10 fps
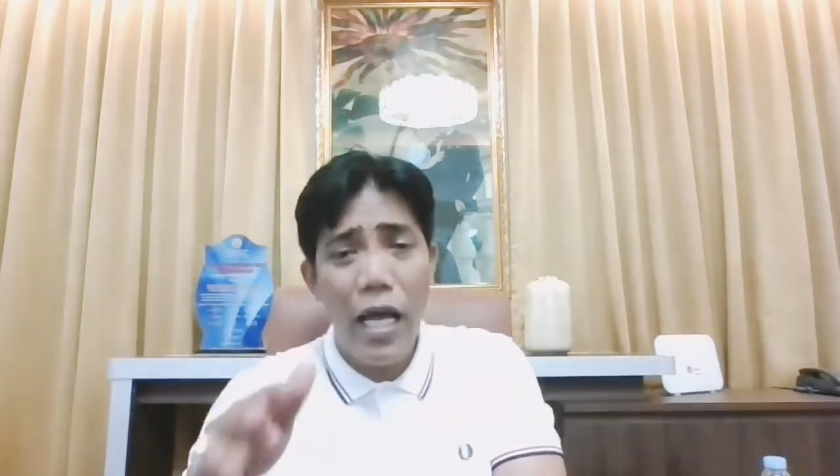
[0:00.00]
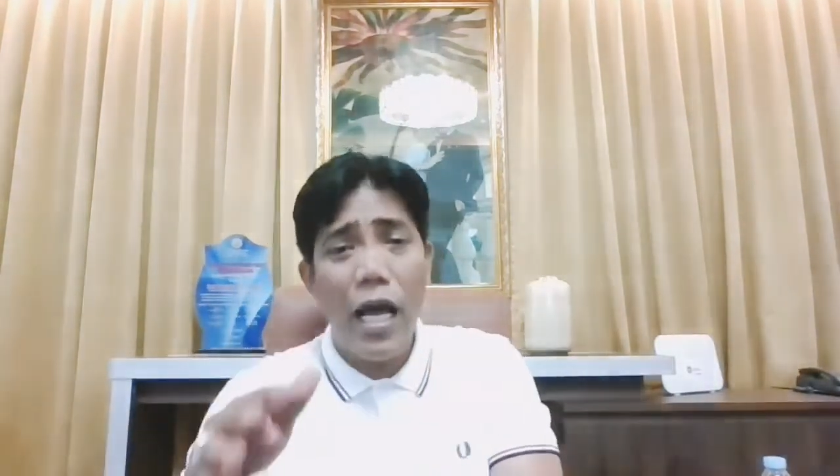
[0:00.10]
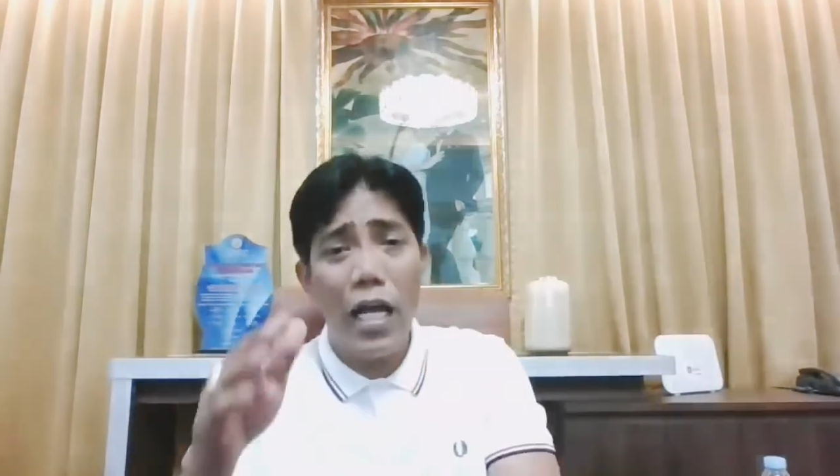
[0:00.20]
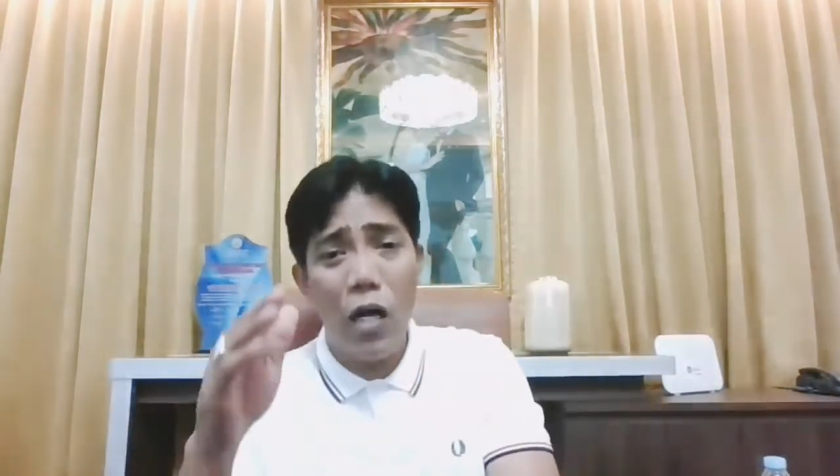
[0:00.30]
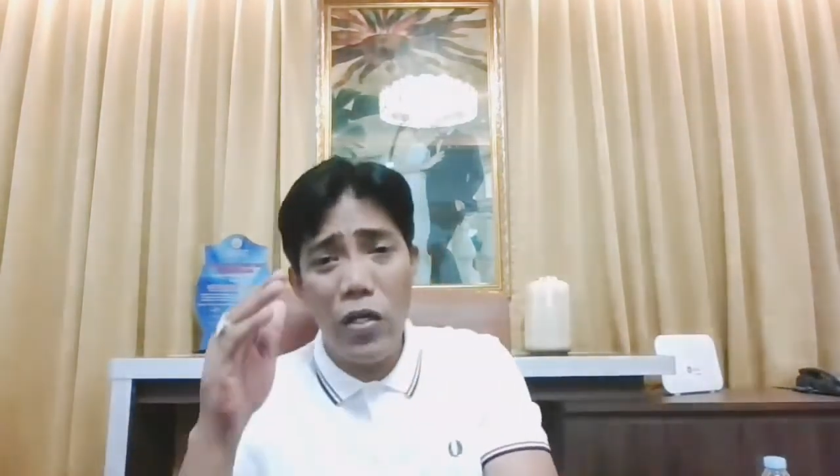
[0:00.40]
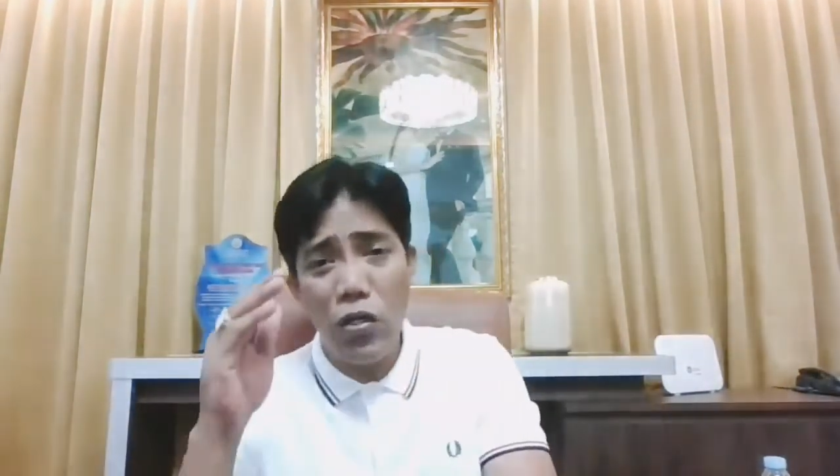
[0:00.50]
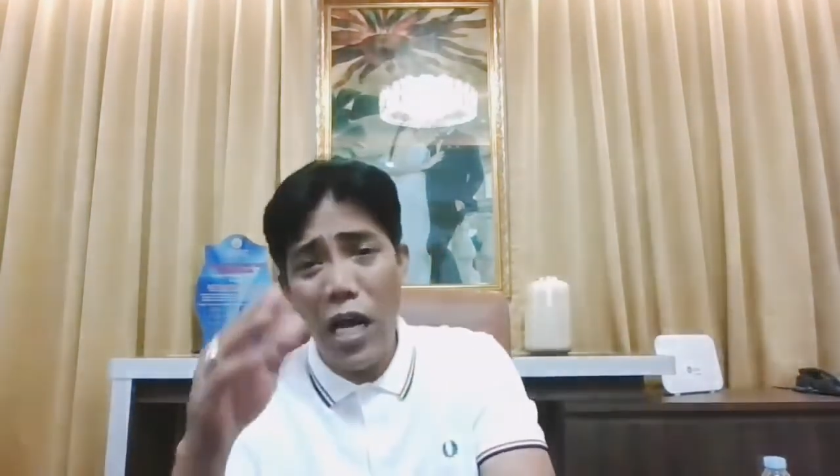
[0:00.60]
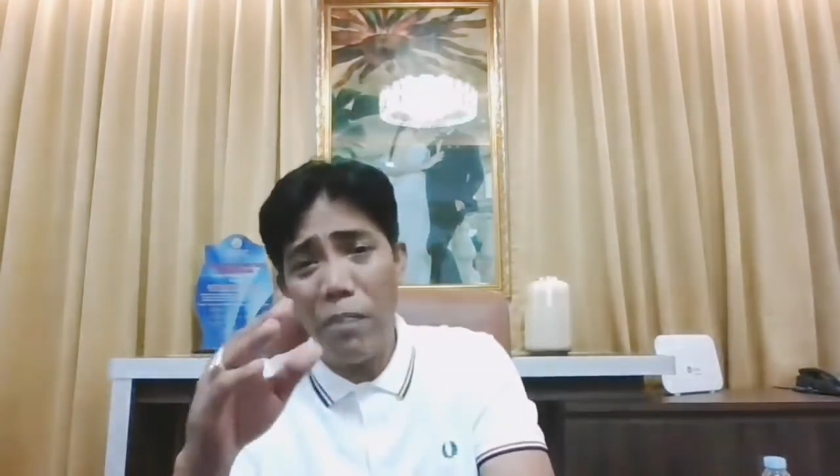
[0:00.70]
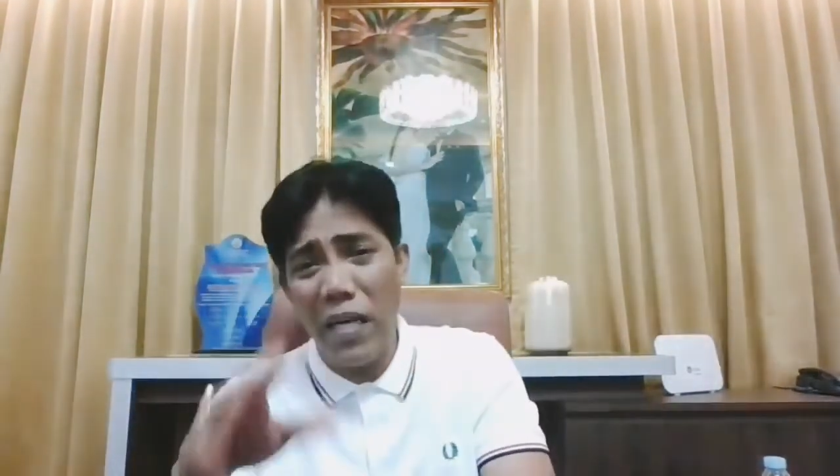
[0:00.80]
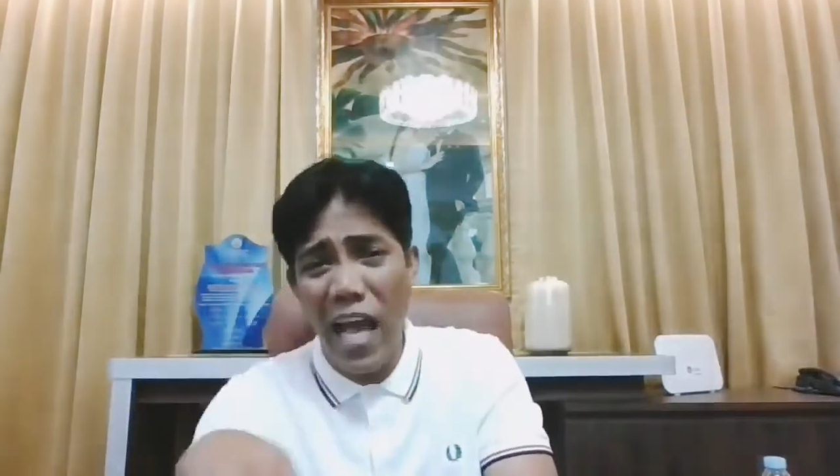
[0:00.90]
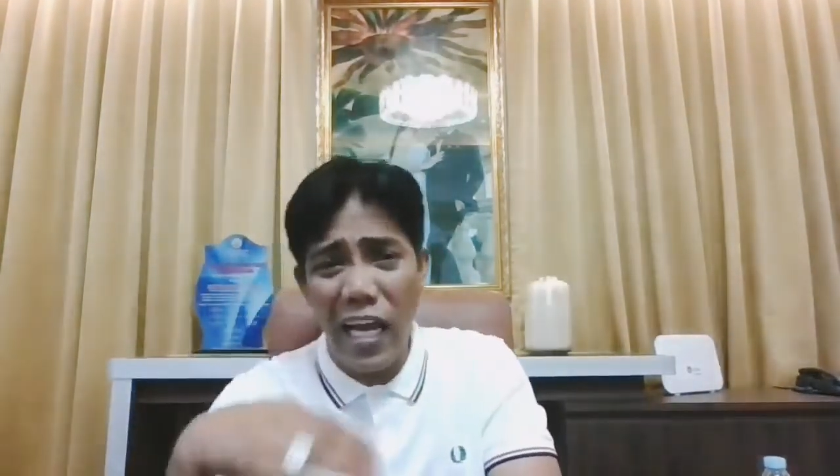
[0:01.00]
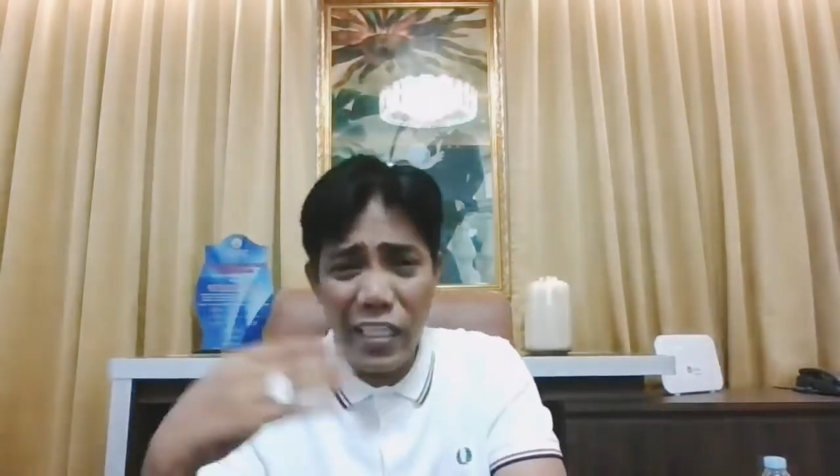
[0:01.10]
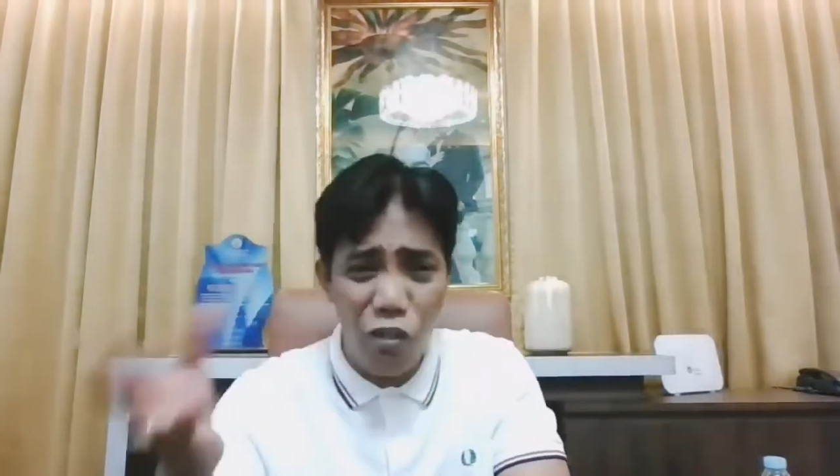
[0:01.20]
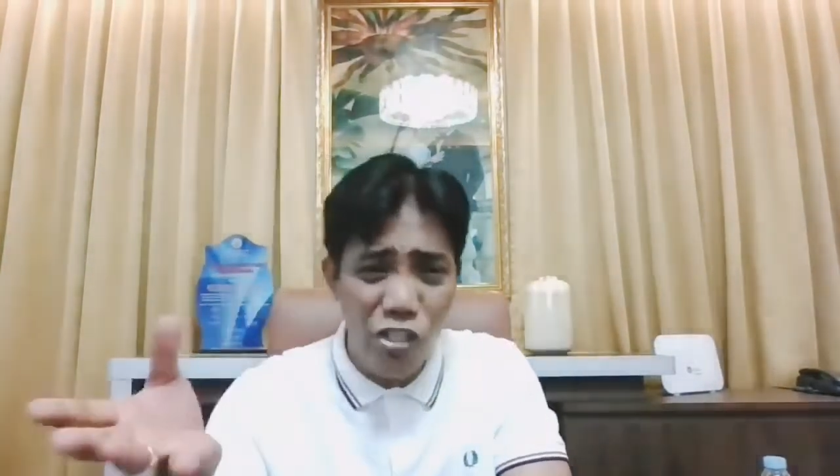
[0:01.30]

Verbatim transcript: Ang gawin nyo lang, pag nakita nyo